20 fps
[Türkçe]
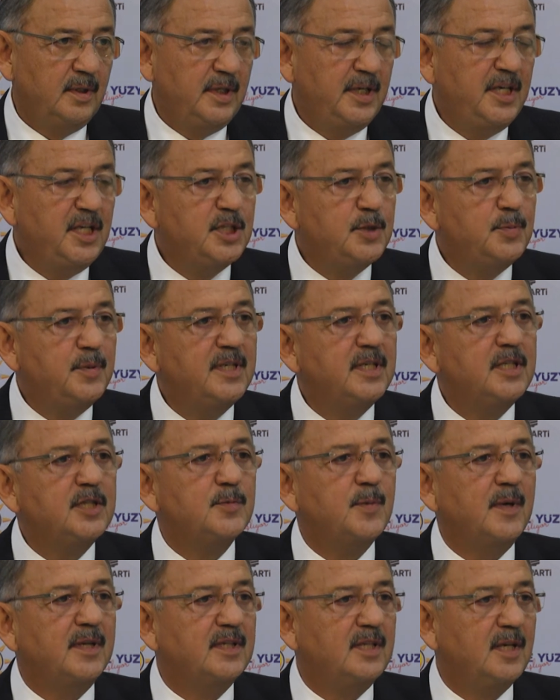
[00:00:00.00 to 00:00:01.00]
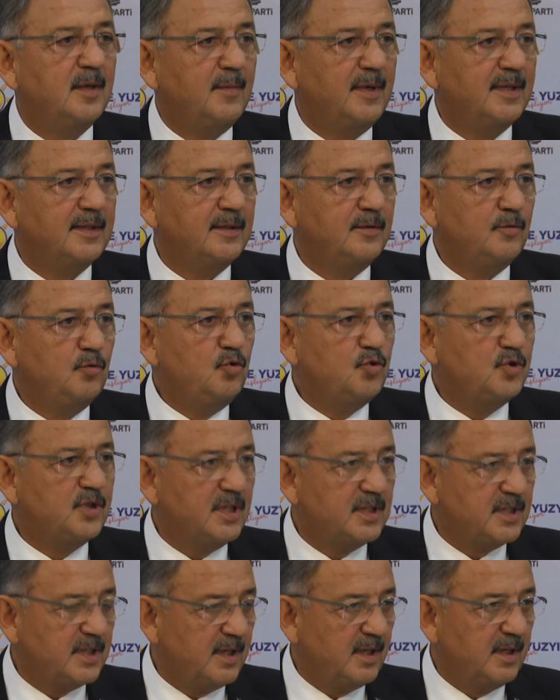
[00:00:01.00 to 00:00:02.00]
Hiçbirini ispatlayamadı.
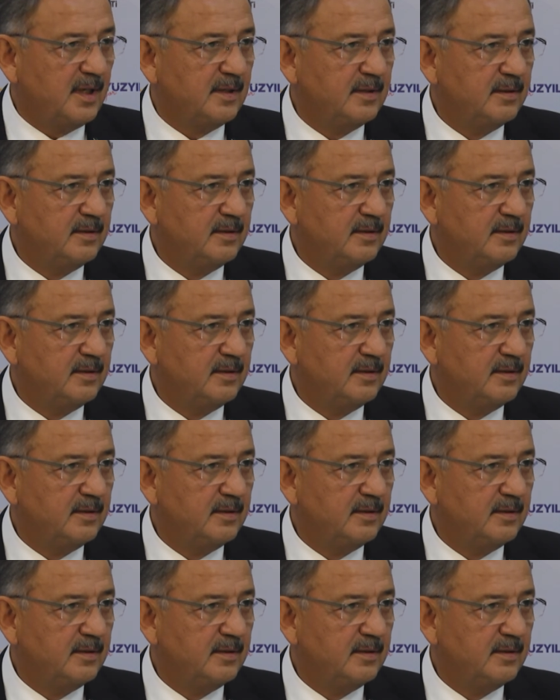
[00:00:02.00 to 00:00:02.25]
Yüzlerce yalan.